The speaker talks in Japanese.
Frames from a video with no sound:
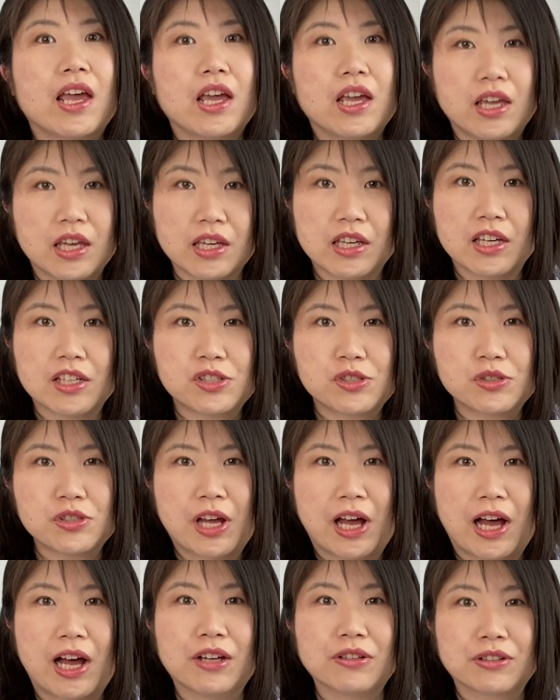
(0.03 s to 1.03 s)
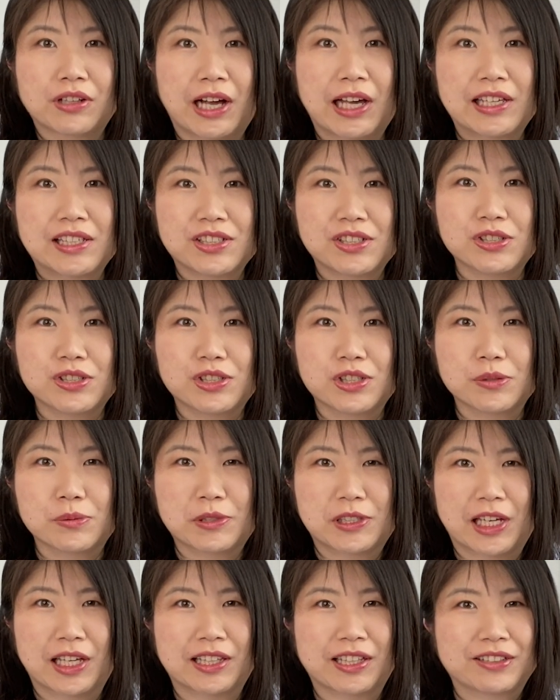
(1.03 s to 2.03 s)
演劇集団青の会 YouTube
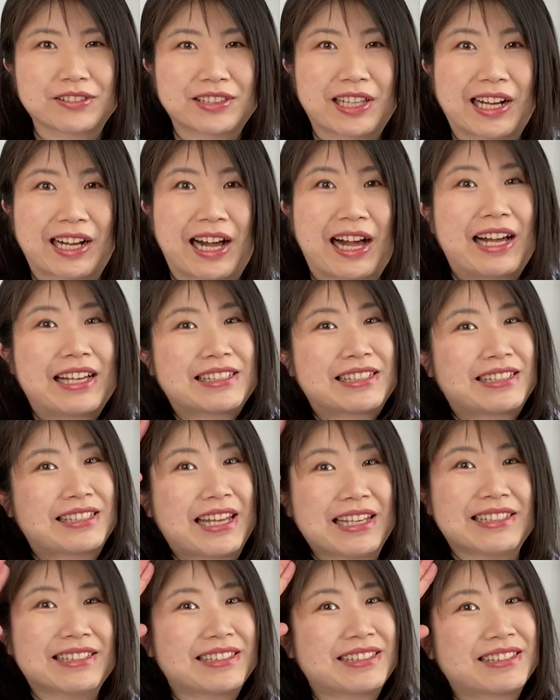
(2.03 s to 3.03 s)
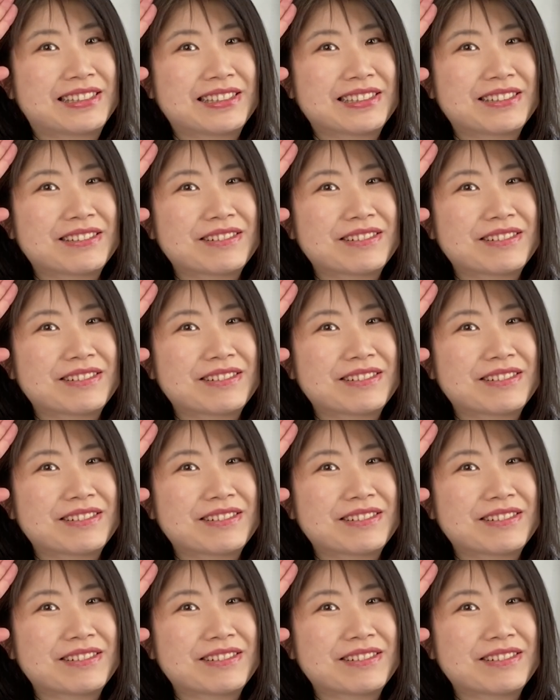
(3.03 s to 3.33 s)
チャンネル高橋です。